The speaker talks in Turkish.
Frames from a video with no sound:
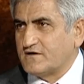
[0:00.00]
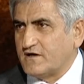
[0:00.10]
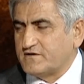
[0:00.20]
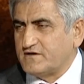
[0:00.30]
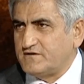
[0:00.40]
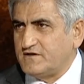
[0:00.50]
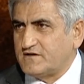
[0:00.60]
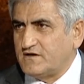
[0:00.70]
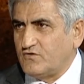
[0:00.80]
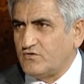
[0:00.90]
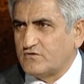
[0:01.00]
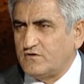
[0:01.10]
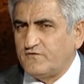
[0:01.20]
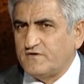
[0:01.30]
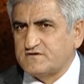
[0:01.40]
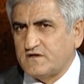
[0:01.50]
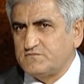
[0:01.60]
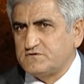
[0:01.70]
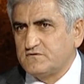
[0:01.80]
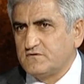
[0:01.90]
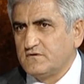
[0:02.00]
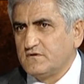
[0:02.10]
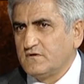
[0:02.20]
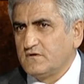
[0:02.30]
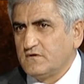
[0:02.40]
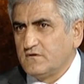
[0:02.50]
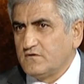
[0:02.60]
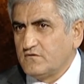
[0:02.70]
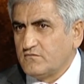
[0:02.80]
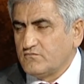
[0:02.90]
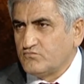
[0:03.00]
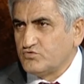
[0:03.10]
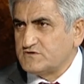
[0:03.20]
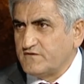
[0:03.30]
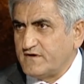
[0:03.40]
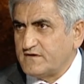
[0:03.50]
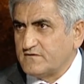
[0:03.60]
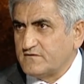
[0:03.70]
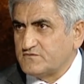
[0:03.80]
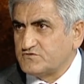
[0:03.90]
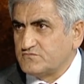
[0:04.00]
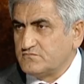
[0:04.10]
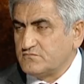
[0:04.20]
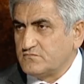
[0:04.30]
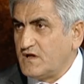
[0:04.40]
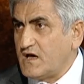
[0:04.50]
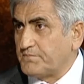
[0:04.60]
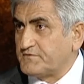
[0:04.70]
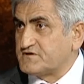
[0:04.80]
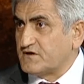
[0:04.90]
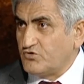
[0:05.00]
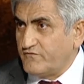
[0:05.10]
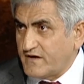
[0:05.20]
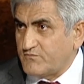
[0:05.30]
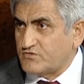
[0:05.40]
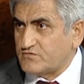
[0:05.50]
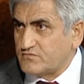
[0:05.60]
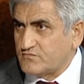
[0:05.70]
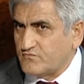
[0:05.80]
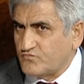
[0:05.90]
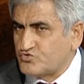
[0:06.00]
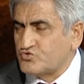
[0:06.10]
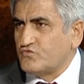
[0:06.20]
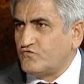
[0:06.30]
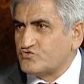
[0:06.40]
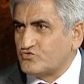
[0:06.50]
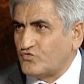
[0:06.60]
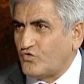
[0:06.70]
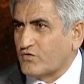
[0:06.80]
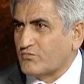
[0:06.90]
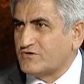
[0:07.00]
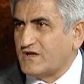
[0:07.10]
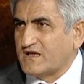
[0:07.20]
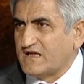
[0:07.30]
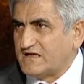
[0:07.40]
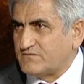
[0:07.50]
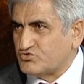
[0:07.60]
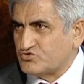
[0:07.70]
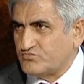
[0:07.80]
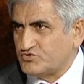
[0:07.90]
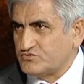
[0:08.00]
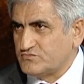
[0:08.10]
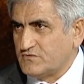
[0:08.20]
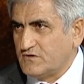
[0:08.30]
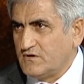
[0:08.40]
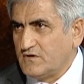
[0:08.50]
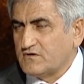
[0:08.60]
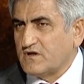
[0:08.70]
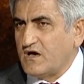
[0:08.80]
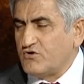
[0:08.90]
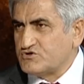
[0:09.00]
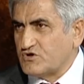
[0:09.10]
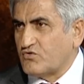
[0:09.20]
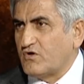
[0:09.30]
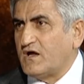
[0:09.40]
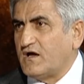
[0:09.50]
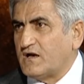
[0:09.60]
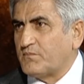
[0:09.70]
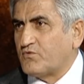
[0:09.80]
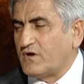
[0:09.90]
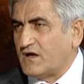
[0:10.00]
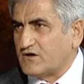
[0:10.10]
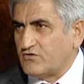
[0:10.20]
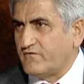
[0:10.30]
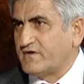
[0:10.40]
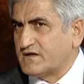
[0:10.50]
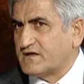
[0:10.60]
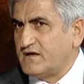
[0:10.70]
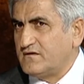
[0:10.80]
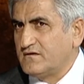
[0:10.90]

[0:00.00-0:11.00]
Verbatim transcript: Karatay diyetiyle 10 kilo fazla almış. Bu sefer ne yaptıysa kilo veremiyor. Çünkü vücudun hormon dengeleri bozulmuş. Daha önce kolay alıp kolay kilo verirken